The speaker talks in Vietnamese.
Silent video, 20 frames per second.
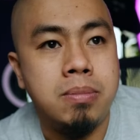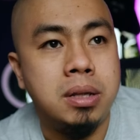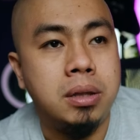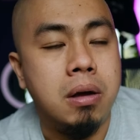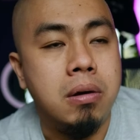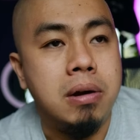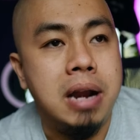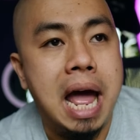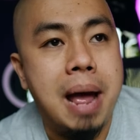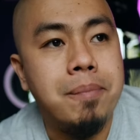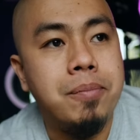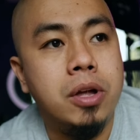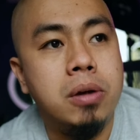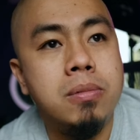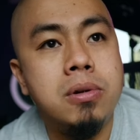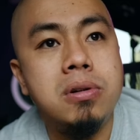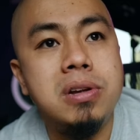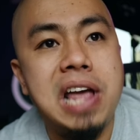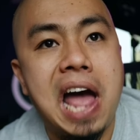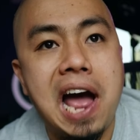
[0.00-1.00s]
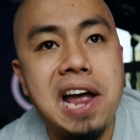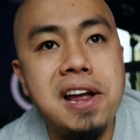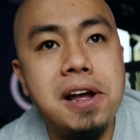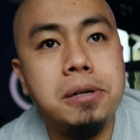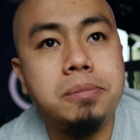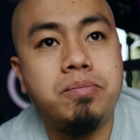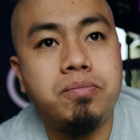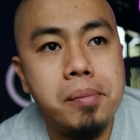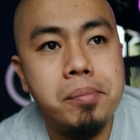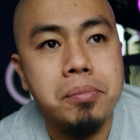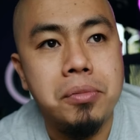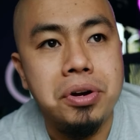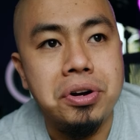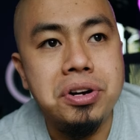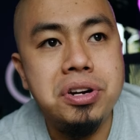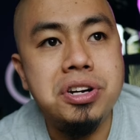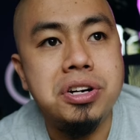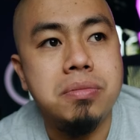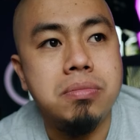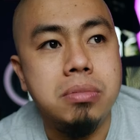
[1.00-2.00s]
mà tự làm tự bươn chải á, bữa
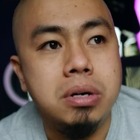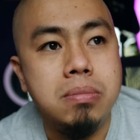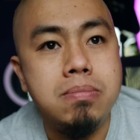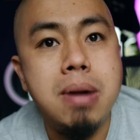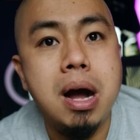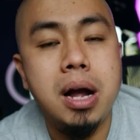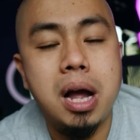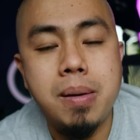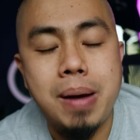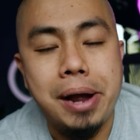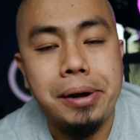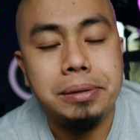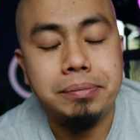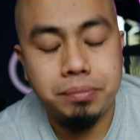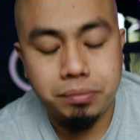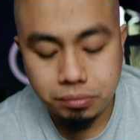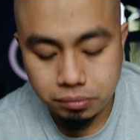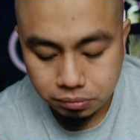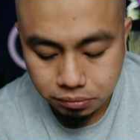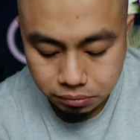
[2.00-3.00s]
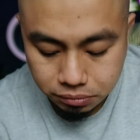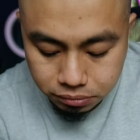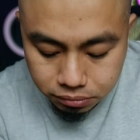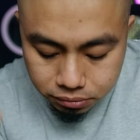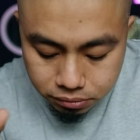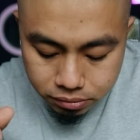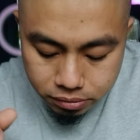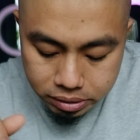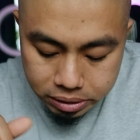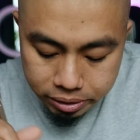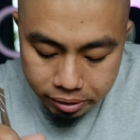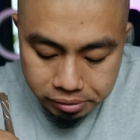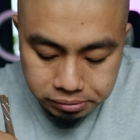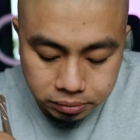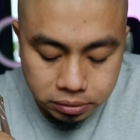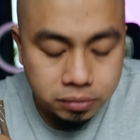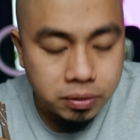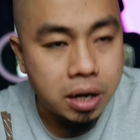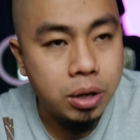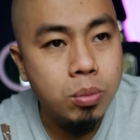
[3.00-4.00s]
được bữa mất các bạn.
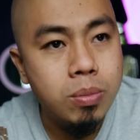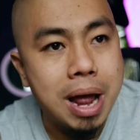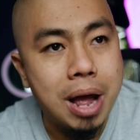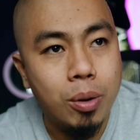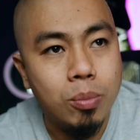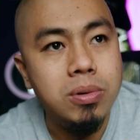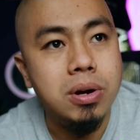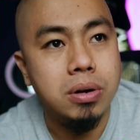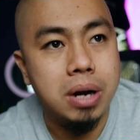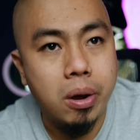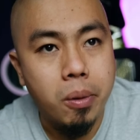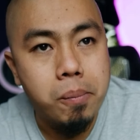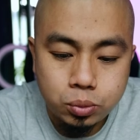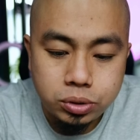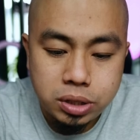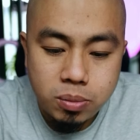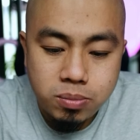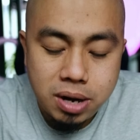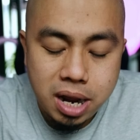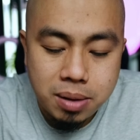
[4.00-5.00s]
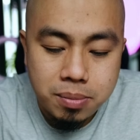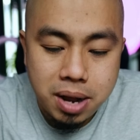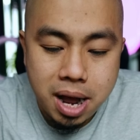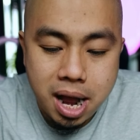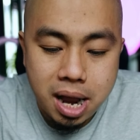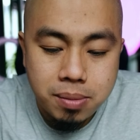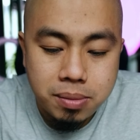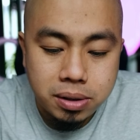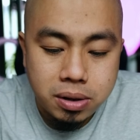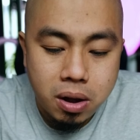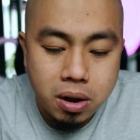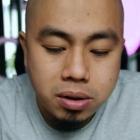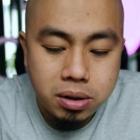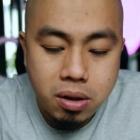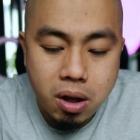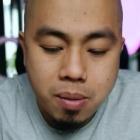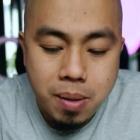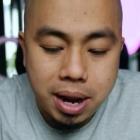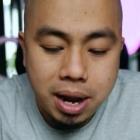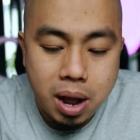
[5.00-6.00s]
Không phải lúc nào cũng được đâu. Sống này mà ai mà nói
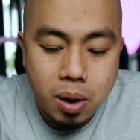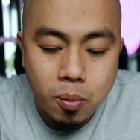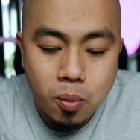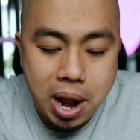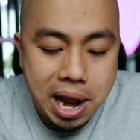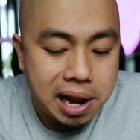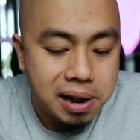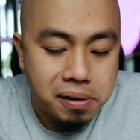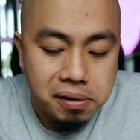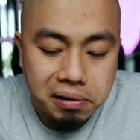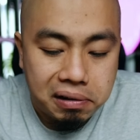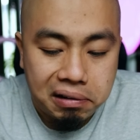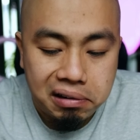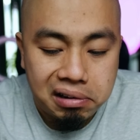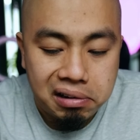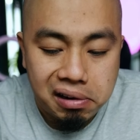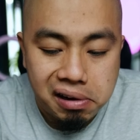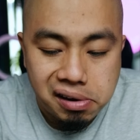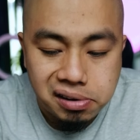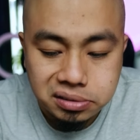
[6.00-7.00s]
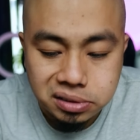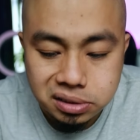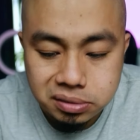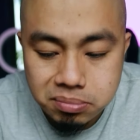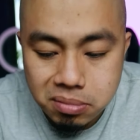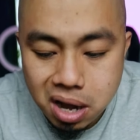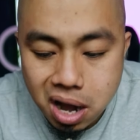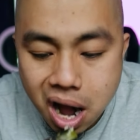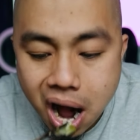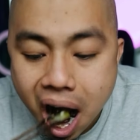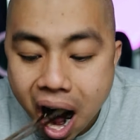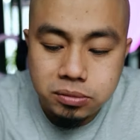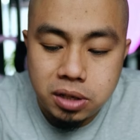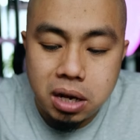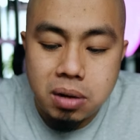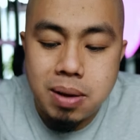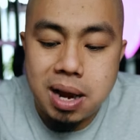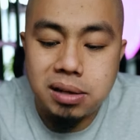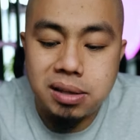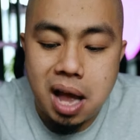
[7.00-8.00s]
cho bạn hào quang ha. Mơ, tự
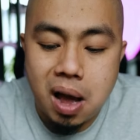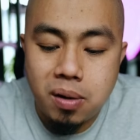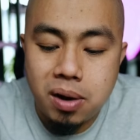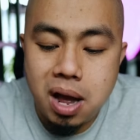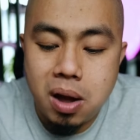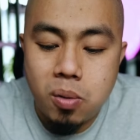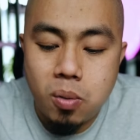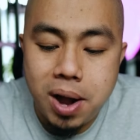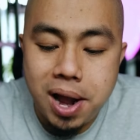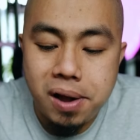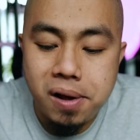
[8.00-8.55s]
bạn tạo ra hào quang